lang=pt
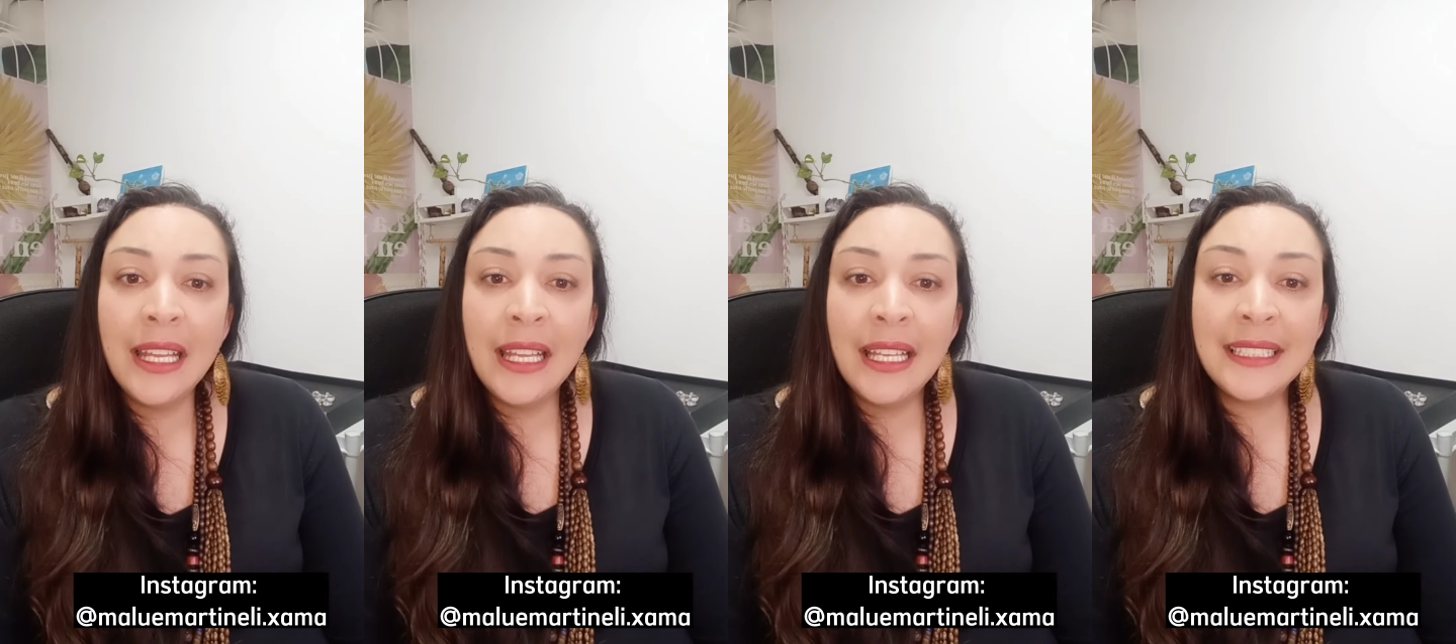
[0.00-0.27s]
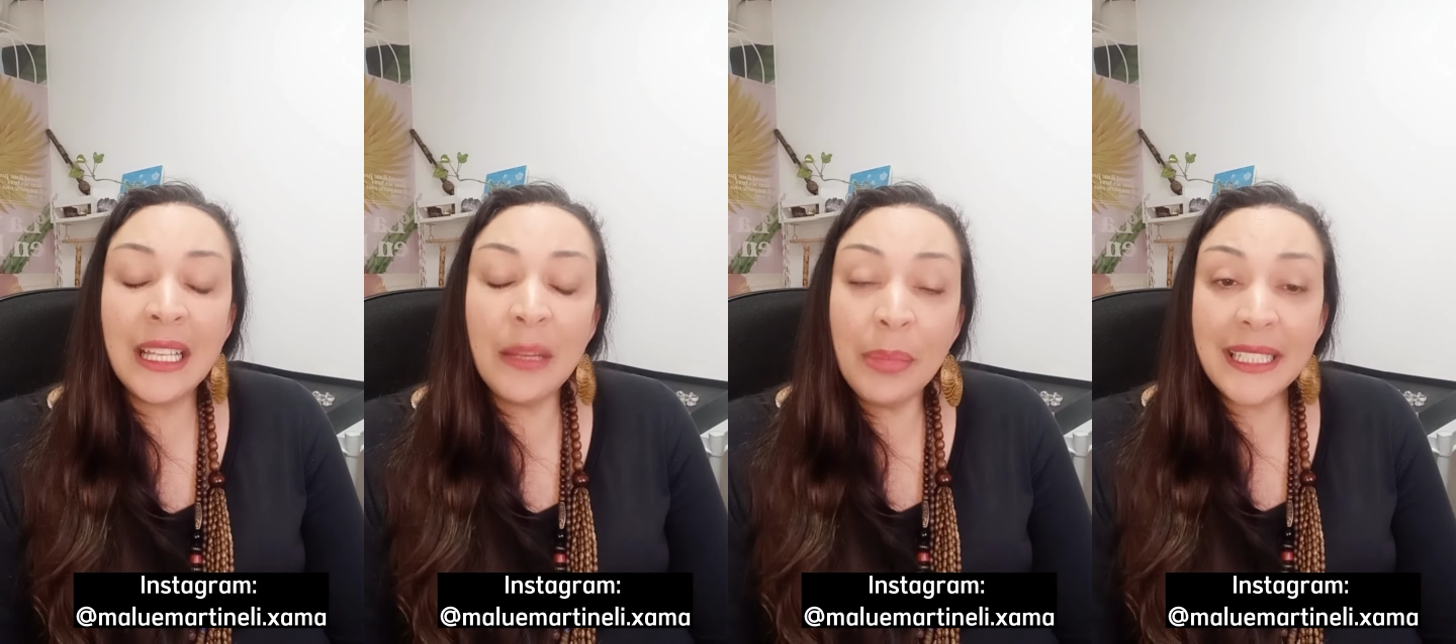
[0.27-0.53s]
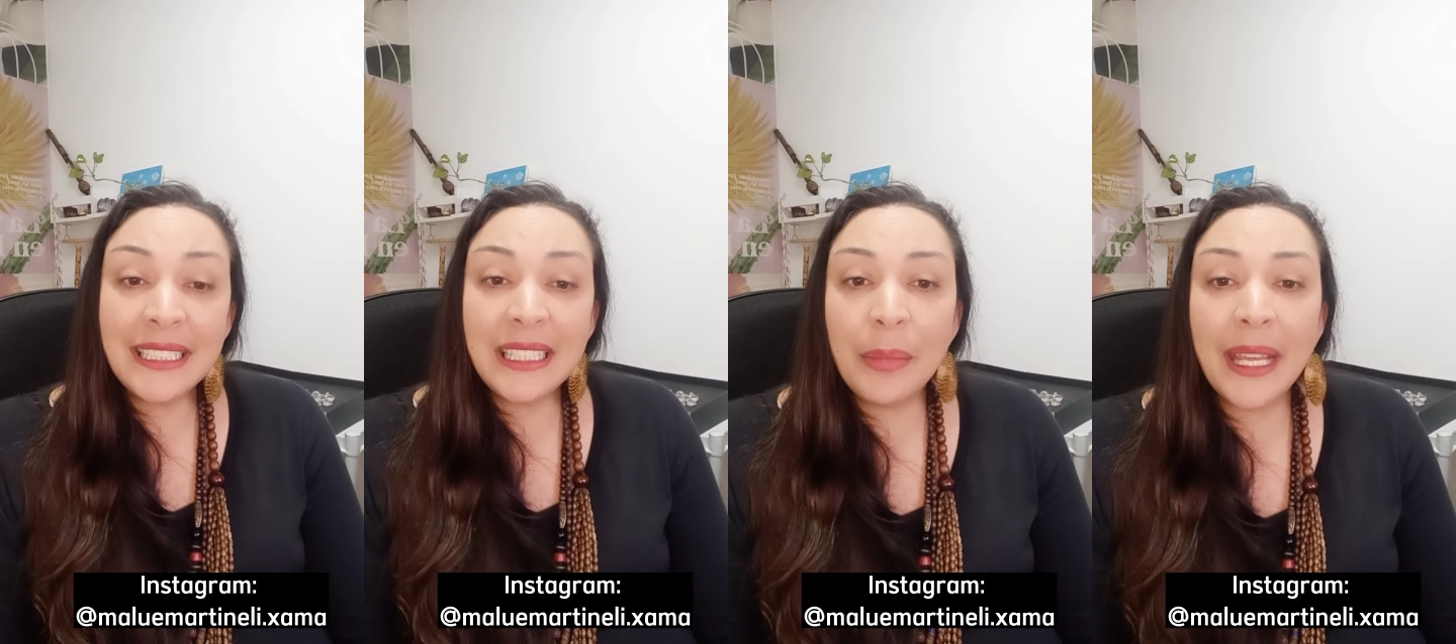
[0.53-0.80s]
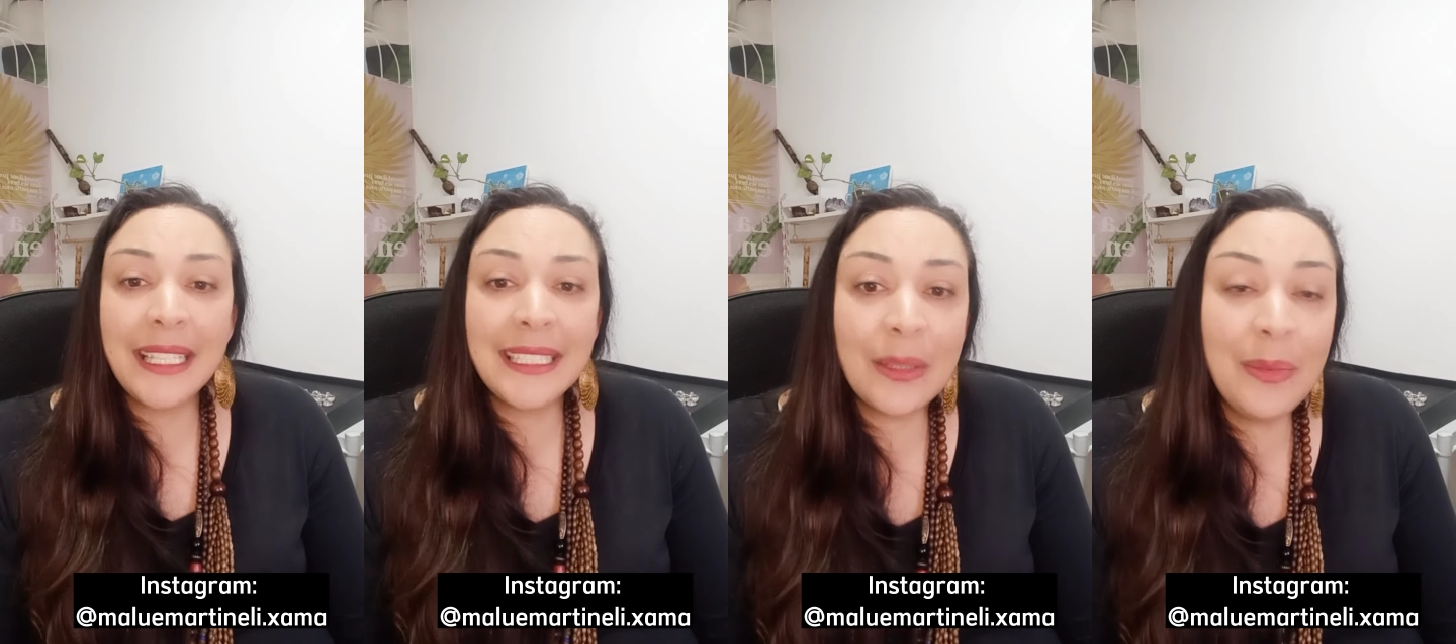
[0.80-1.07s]
sem
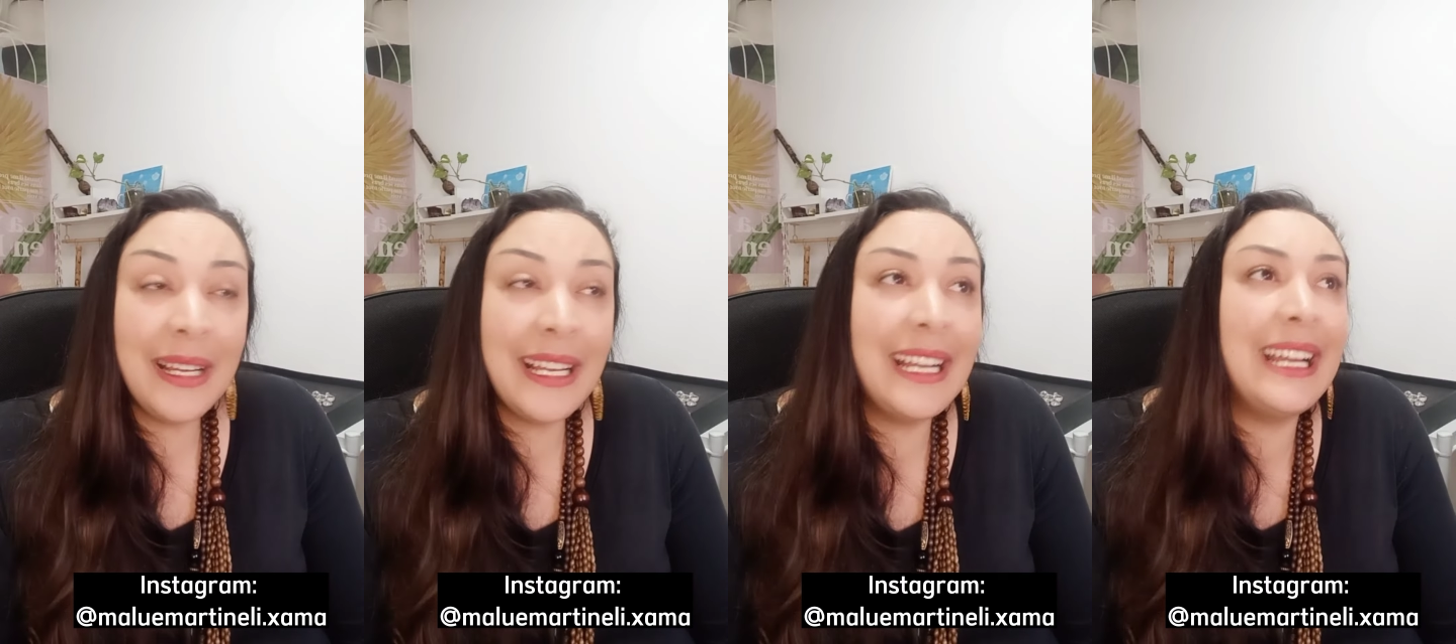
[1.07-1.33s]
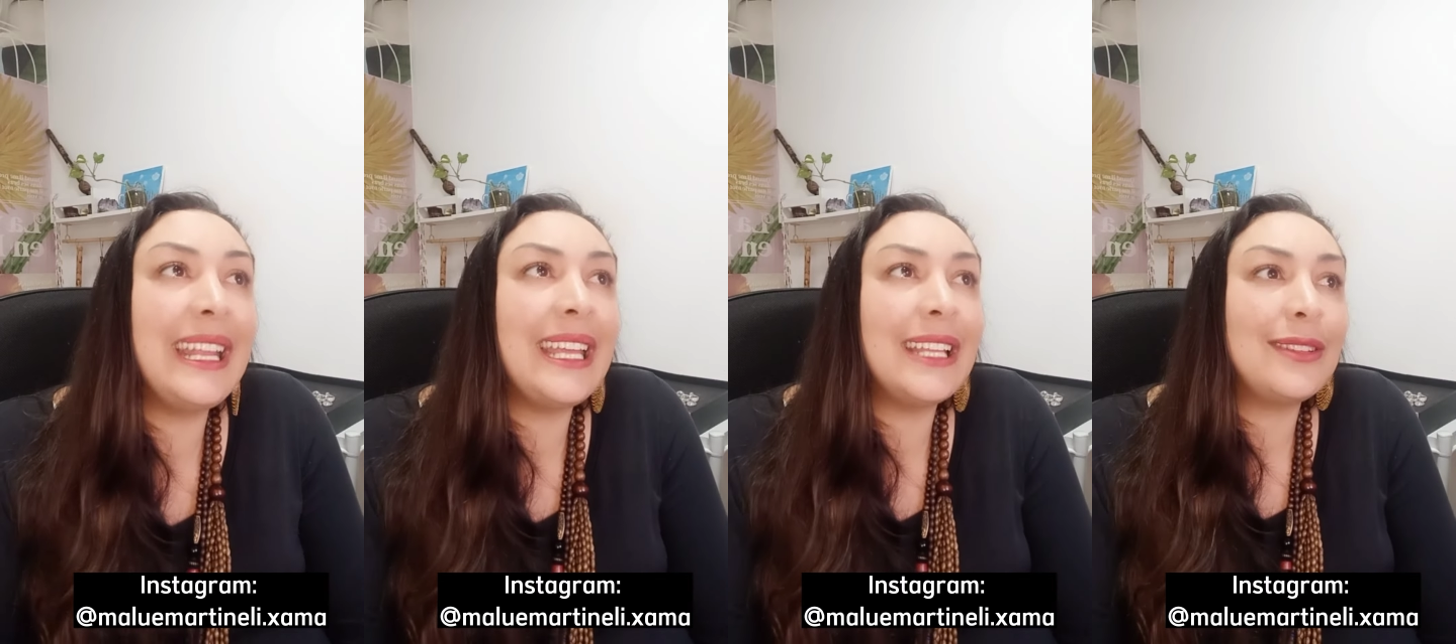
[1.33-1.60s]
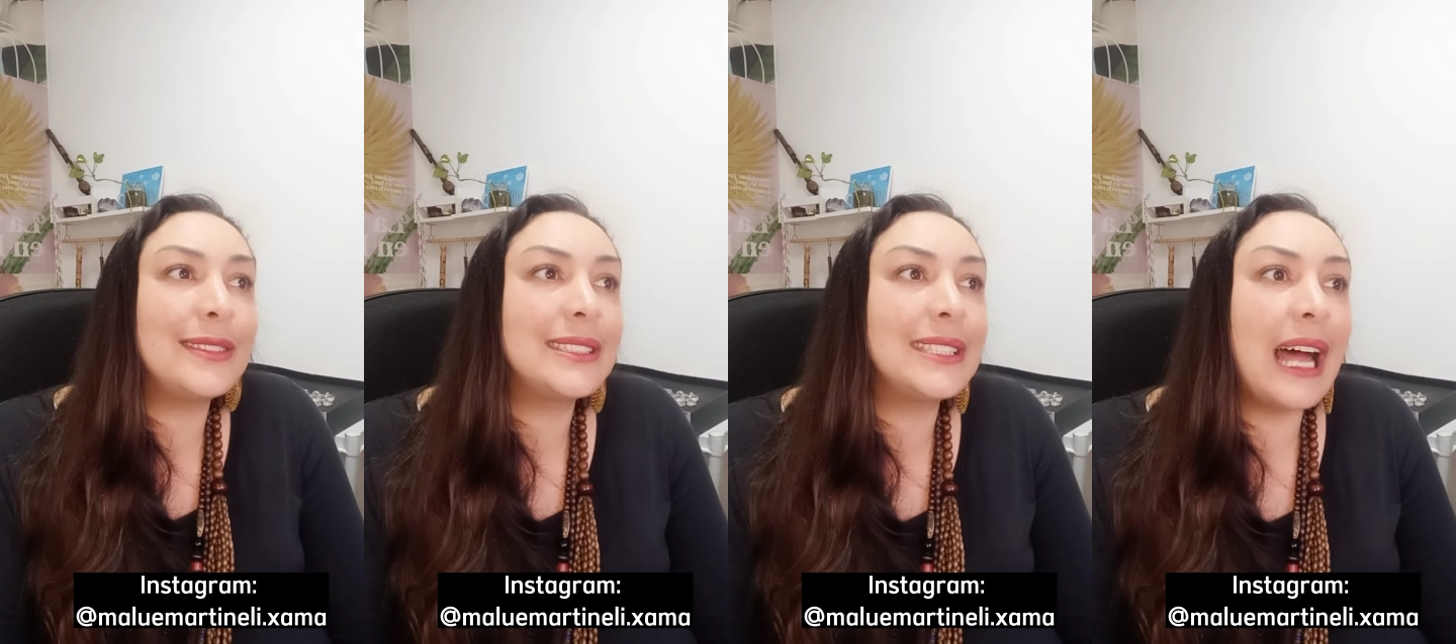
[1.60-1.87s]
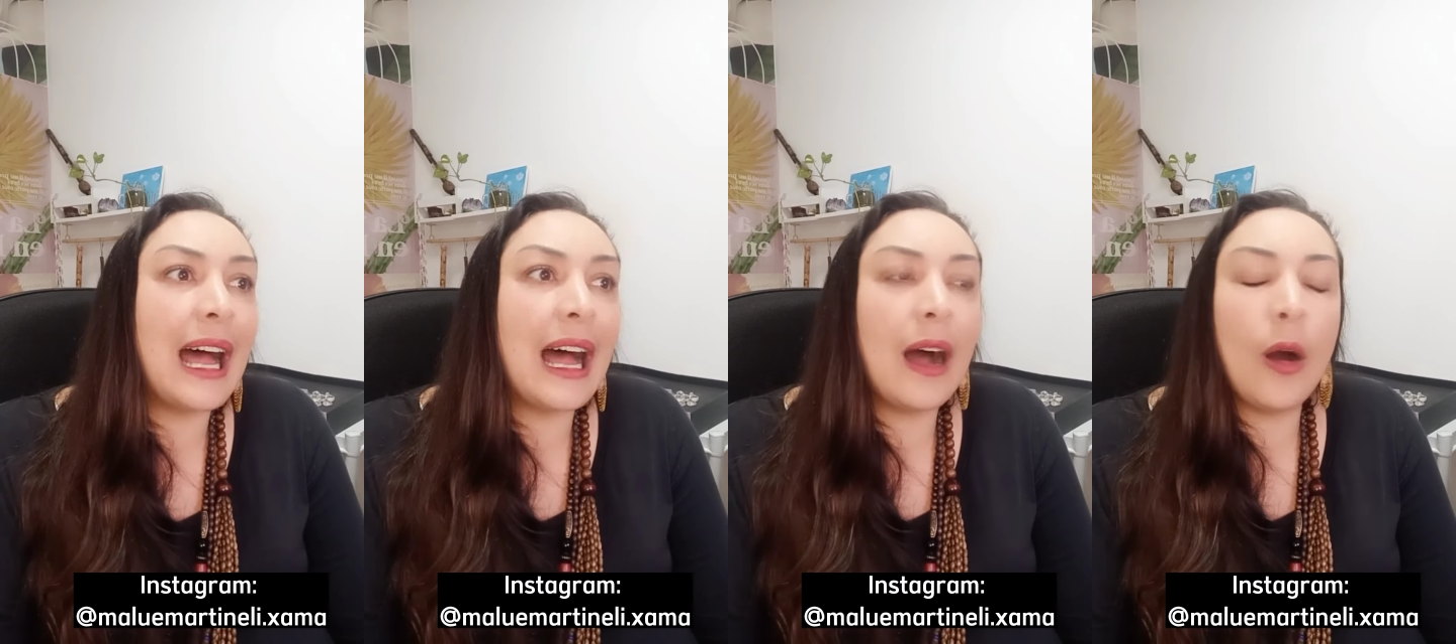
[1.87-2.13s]
perceber que são gritos
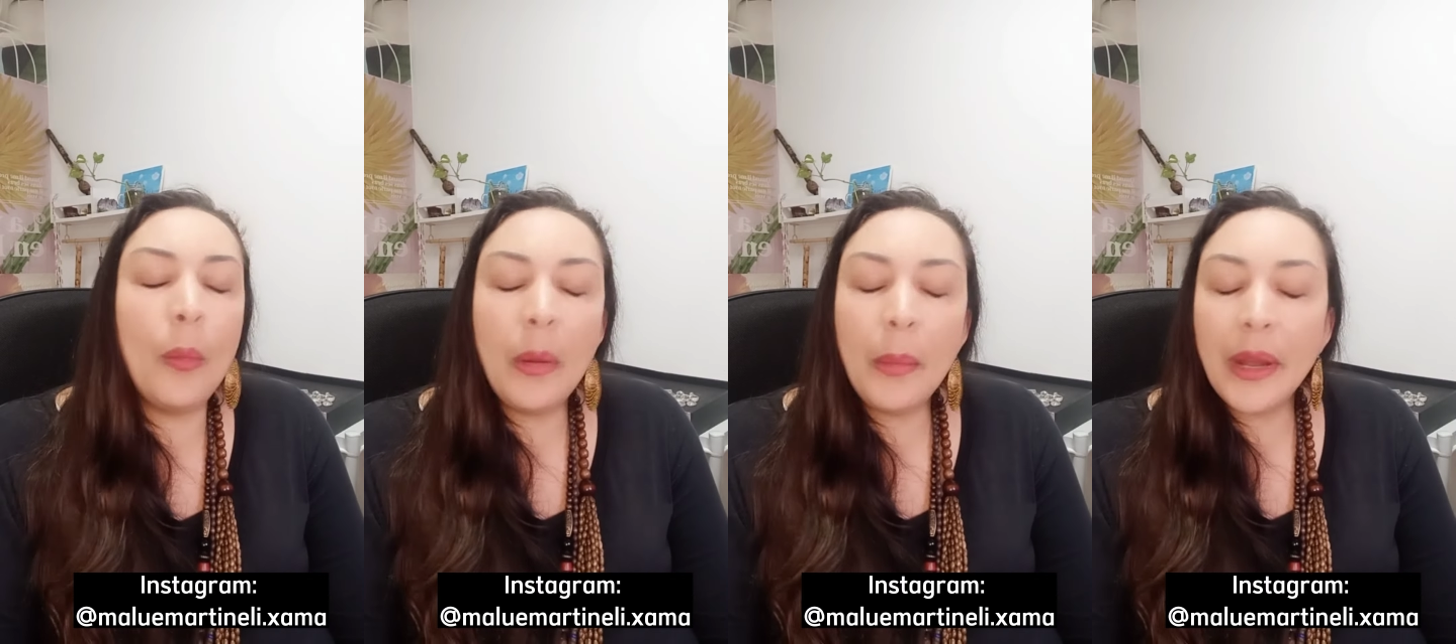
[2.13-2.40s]
da alma